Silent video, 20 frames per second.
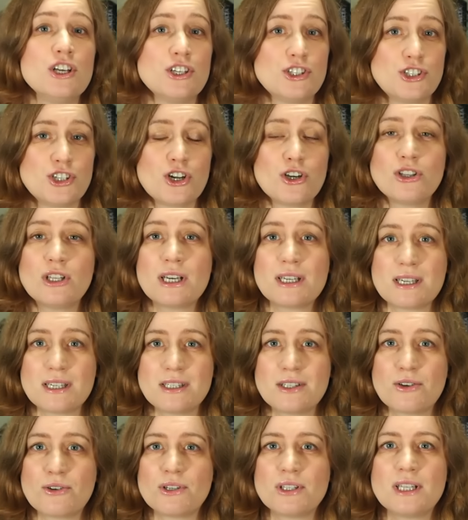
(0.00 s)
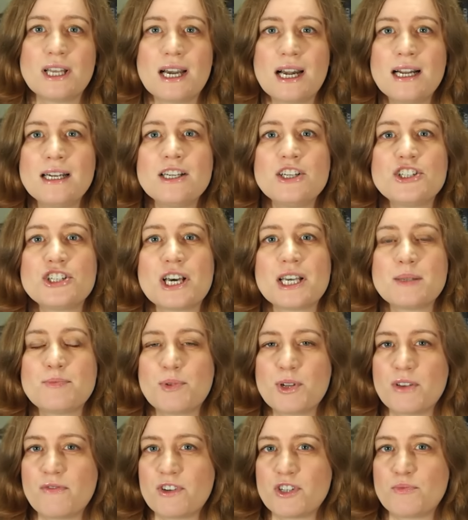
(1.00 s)
Środa jest to idealny czas,
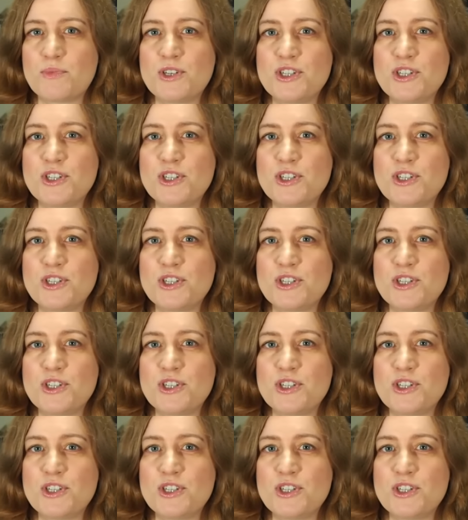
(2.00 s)
ponieważ